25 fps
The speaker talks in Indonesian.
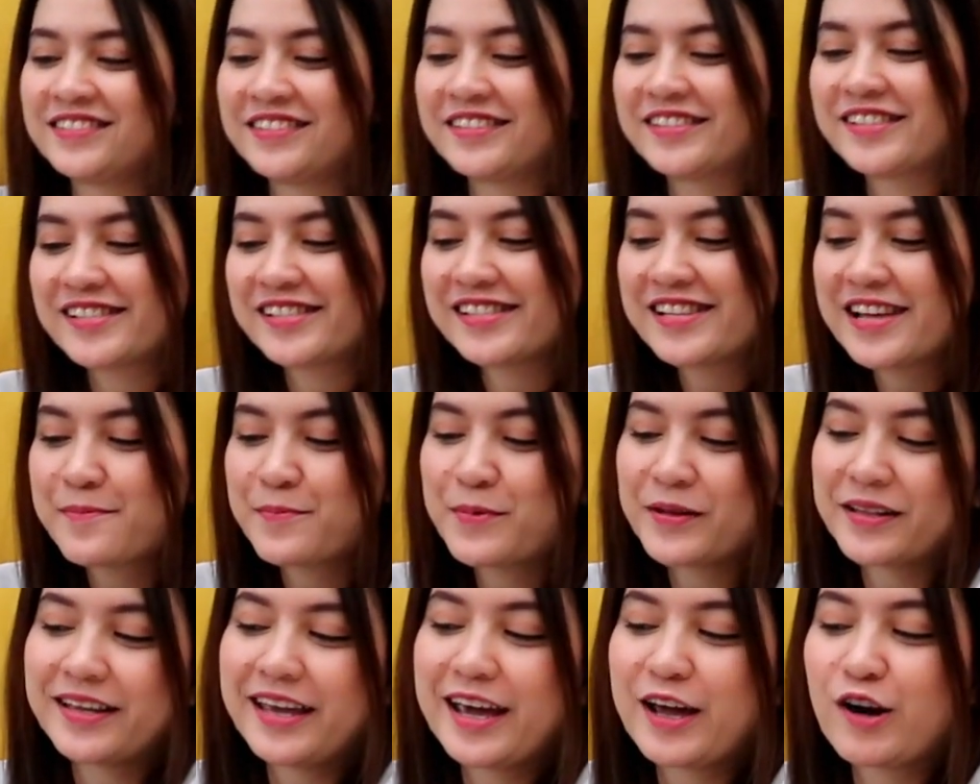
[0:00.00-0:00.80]
terus
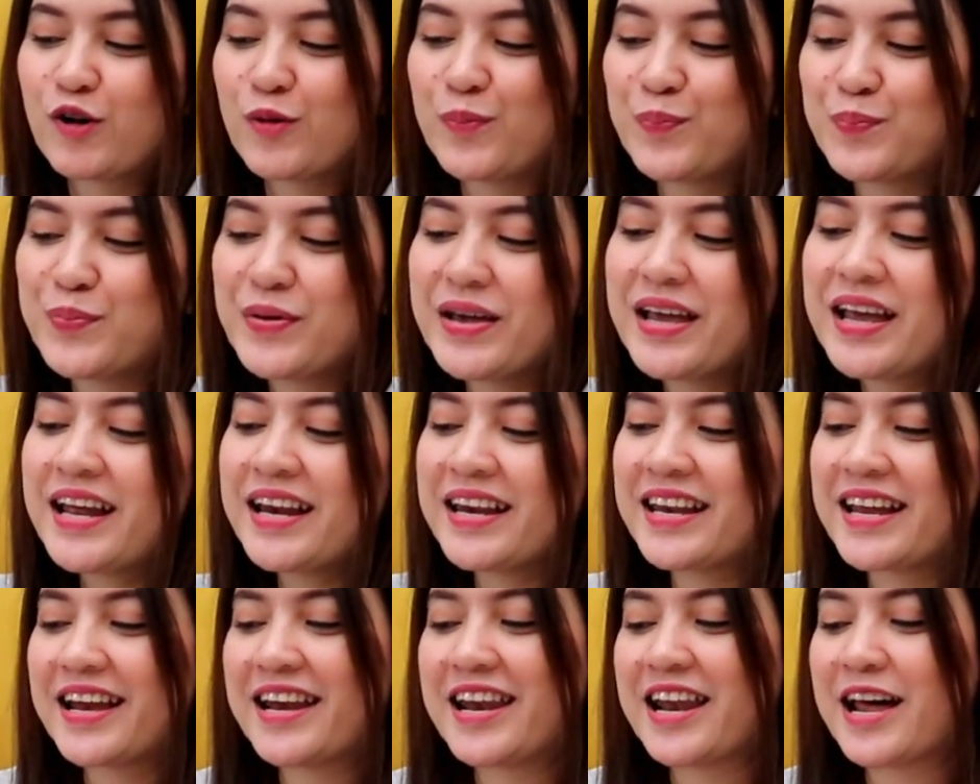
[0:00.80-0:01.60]
dapat hero
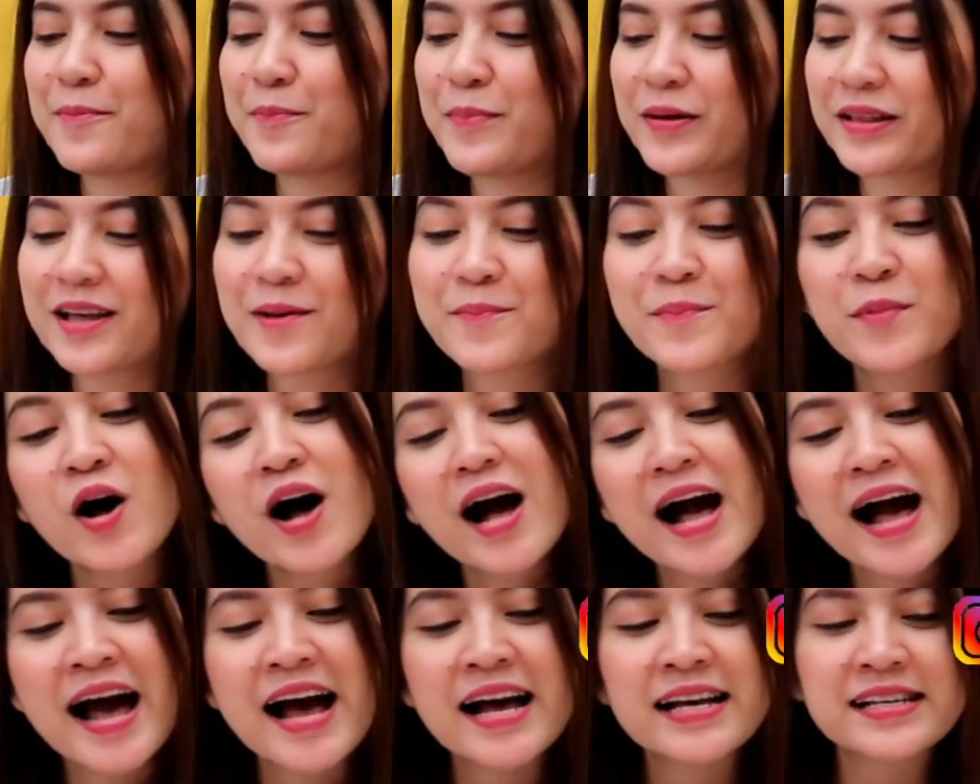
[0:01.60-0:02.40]
hati dan dapat
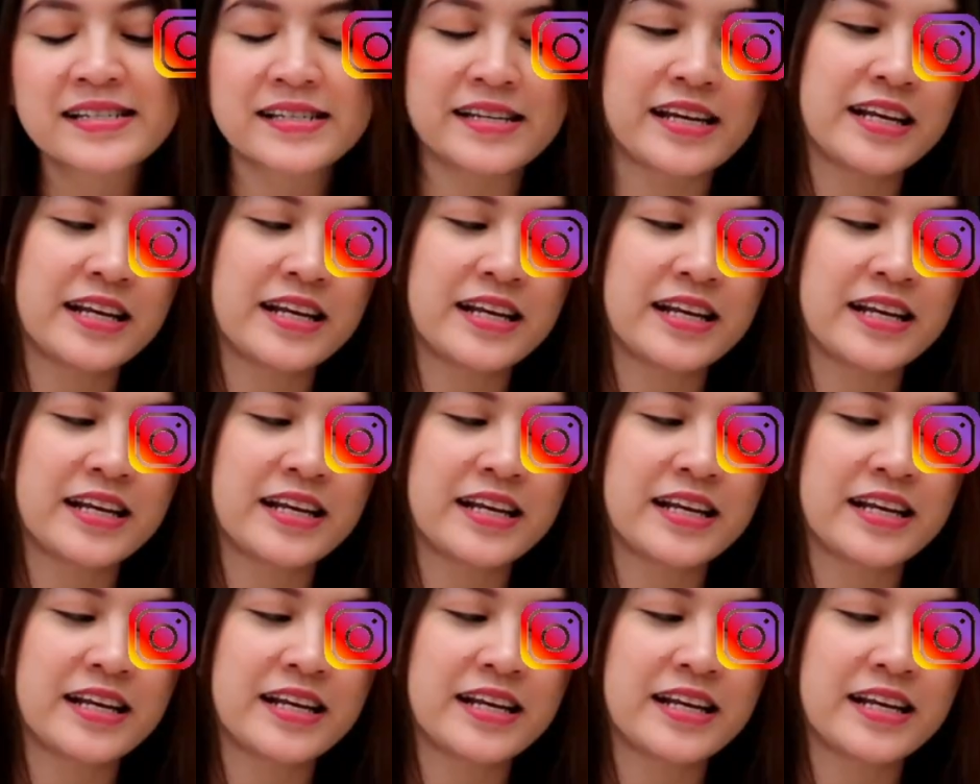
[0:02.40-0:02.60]
MOAS.